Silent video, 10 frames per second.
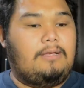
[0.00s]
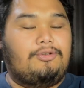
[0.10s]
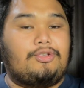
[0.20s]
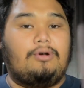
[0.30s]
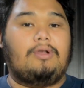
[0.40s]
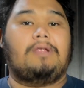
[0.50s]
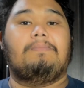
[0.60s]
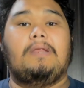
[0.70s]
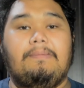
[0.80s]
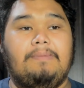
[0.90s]
Gusto ko rin
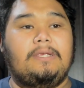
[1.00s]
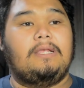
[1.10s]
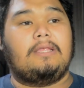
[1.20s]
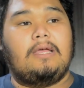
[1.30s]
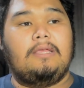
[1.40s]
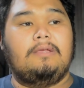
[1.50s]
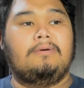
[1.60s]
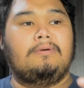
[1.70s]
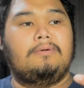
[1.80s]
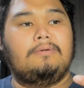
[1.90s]
binibisita
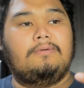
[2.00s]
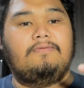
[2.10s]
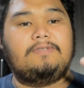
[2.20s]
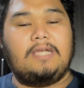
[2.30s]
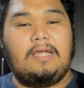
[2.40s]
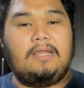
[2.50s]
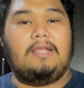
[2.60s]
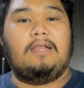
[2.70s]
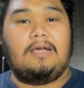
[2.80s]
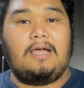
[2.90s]
yung
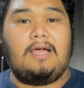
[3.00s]
channel ng